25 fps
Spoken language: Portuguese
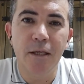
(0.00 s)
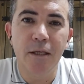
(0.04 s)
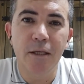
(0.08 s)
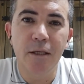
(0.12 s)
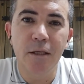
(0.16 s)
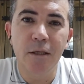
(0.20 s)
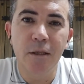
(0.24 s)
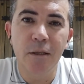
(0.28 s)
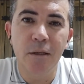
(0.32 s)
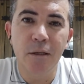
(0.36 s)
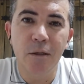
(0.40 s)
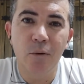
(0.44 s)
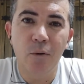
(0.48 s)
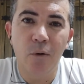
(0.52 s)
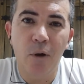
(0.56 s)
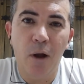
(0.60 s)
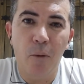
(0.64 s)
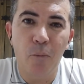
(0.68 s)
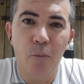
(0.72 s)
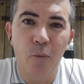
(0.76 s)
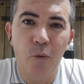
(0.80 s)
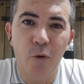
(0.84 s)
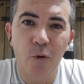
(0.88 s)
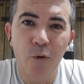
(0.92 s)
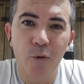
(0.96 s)
e com o
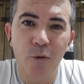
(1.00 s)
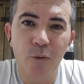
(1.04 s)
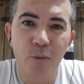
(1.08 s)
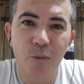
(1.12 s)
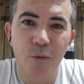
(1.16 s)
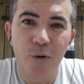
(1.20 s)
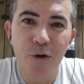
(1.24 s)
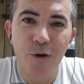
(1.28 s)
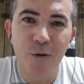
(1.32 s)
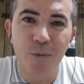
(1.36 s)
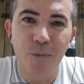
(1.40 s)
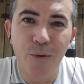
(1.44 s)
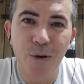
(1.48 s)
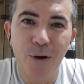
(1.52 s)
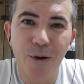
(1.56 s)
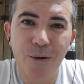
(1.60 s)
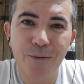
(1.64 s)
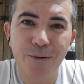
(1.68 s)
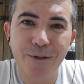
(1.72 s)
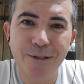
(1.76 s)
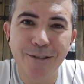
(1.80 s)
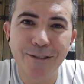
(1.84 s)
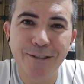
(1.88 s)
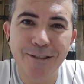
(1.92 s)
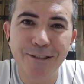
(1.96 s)
apoio do meu
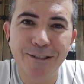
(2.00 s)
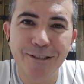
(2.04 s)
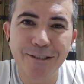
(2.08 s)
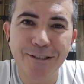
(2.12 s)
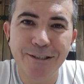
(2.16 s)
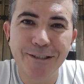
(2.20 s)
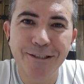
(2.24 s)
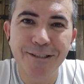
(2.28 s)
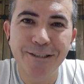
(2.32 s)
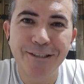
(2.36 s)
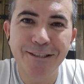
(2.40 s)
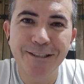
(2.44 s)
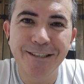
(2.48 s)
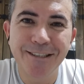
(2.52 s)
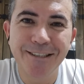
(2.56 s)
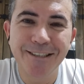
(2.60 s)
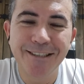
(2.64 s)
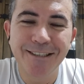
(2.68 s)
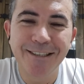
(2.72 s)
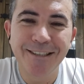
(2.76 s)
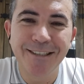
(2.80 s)
irmão a gente